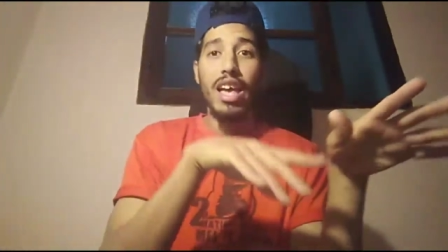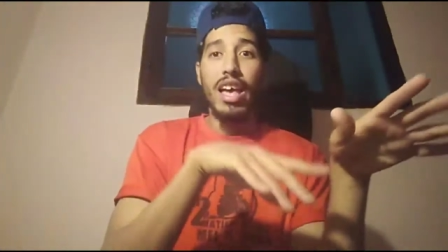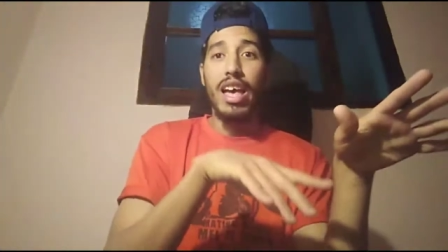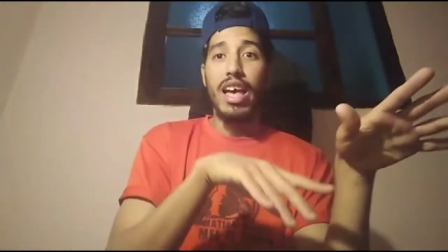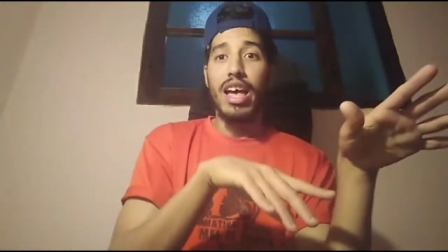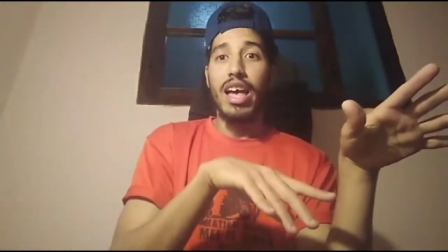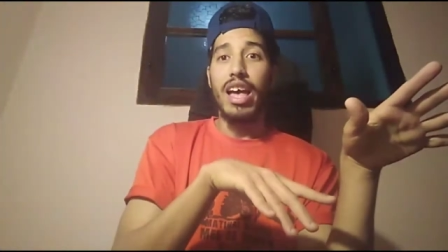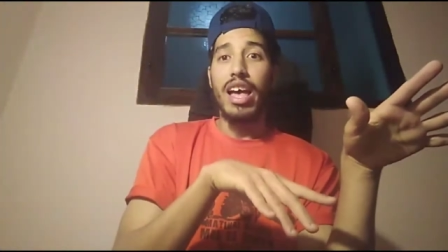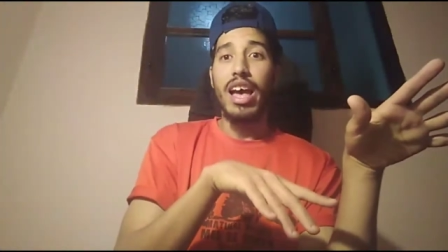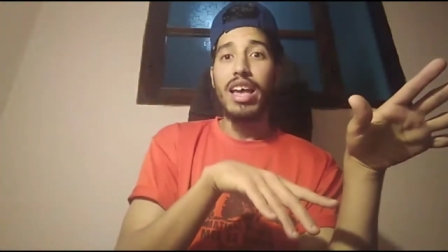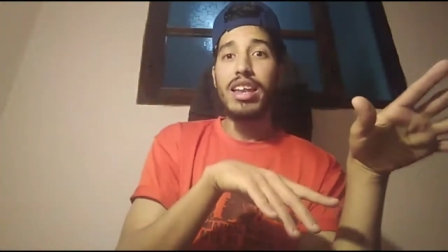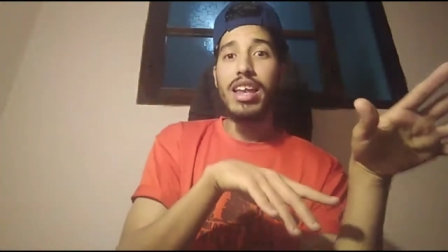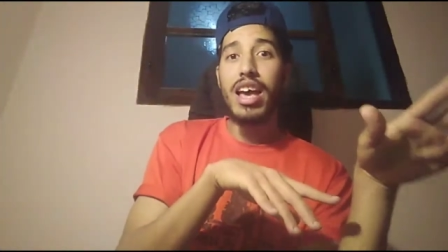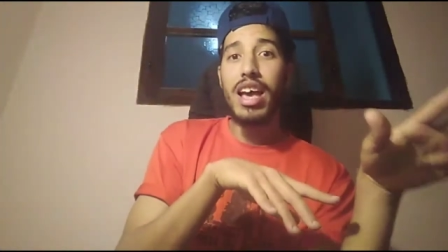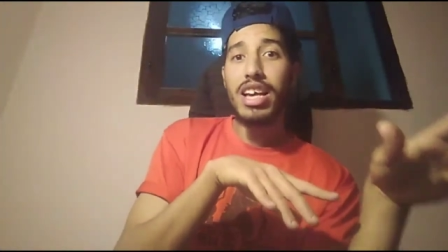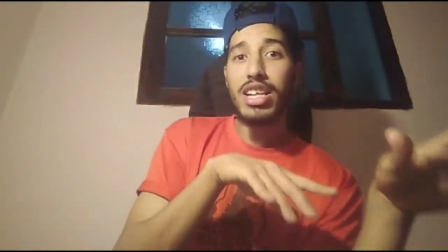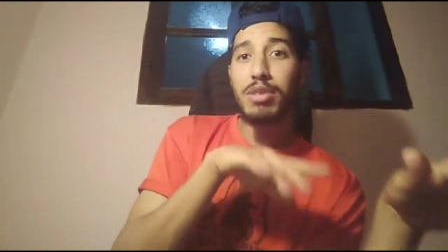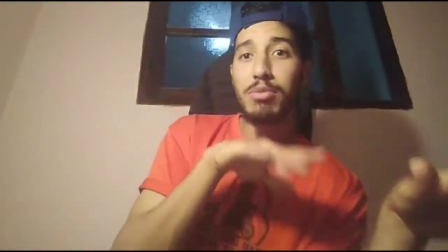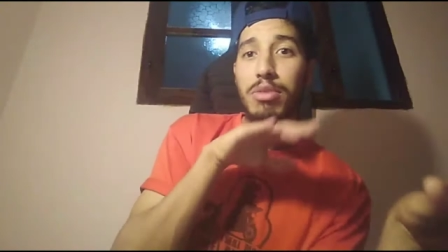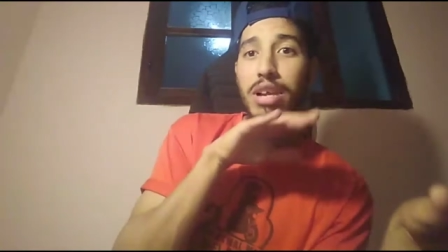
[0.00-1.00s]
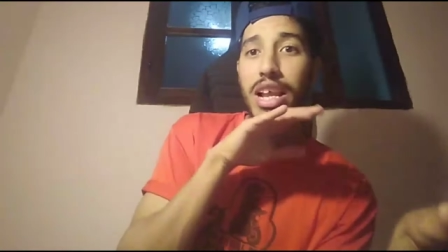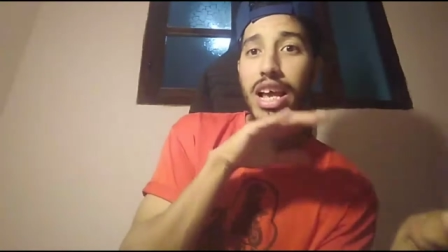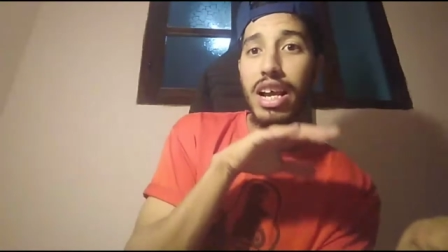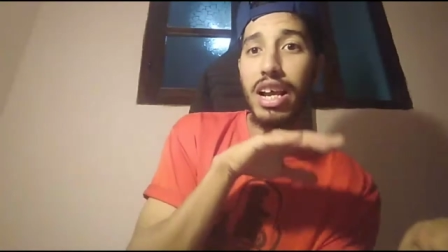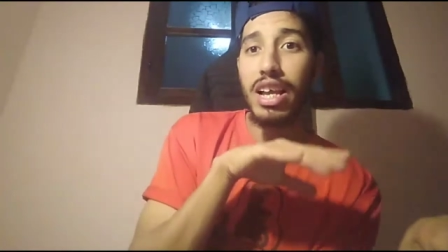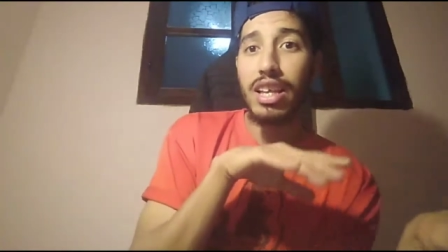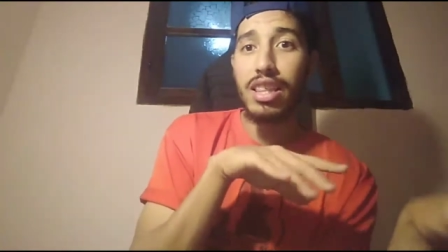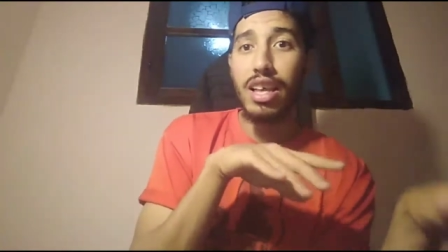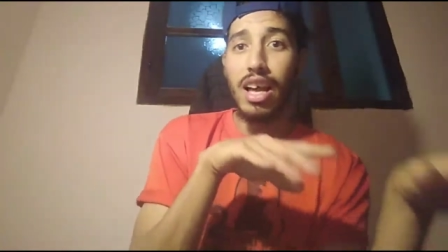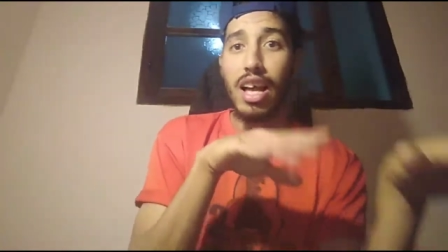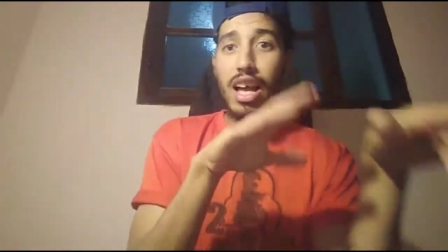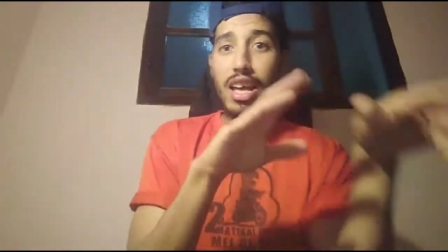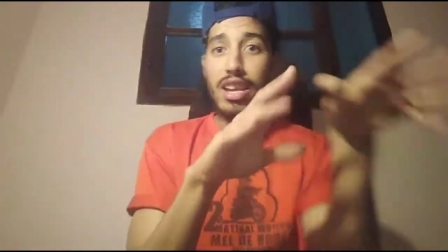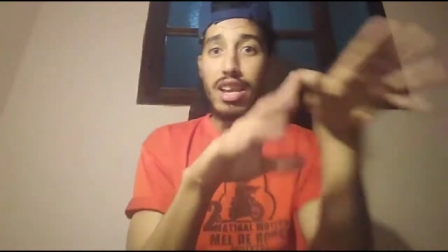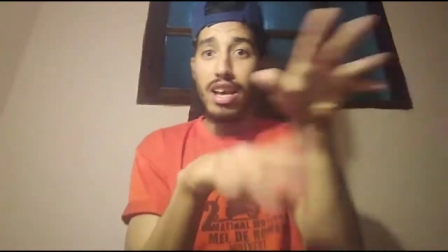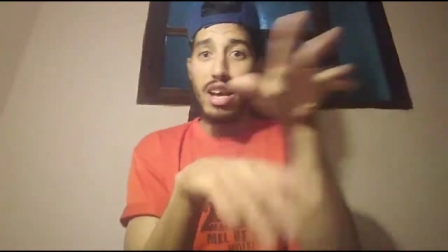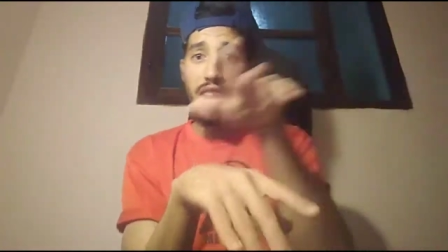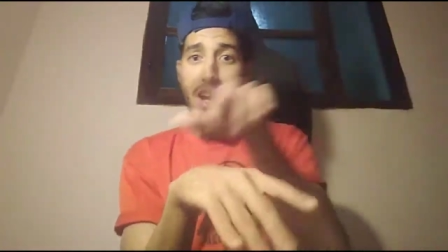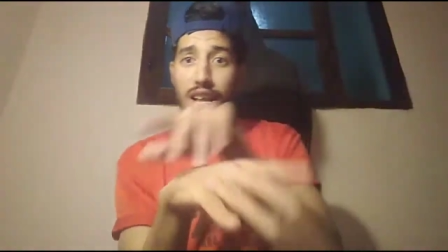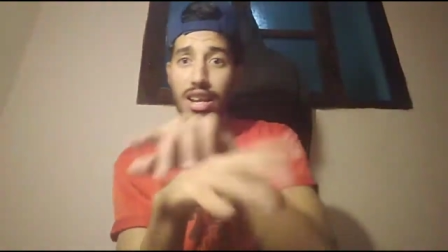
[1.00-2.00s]
آه، انا اجمل هكذا
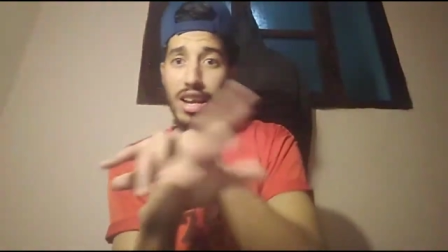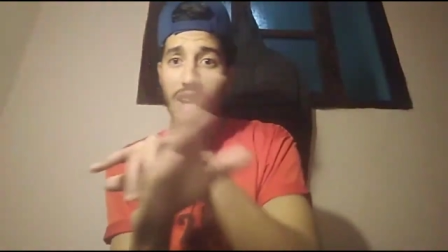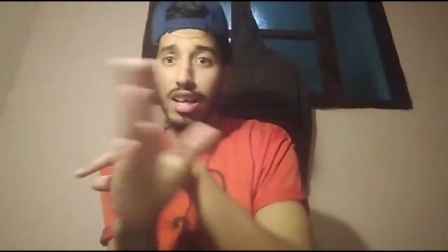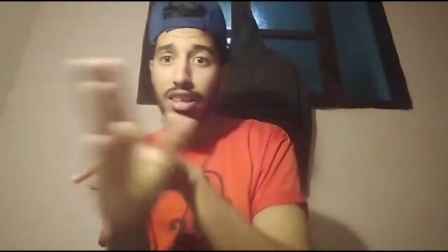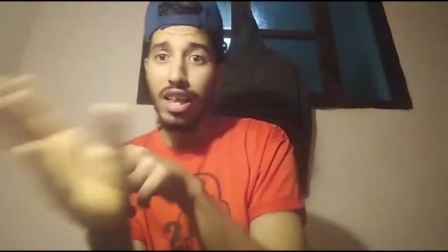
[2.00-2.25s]
انا انا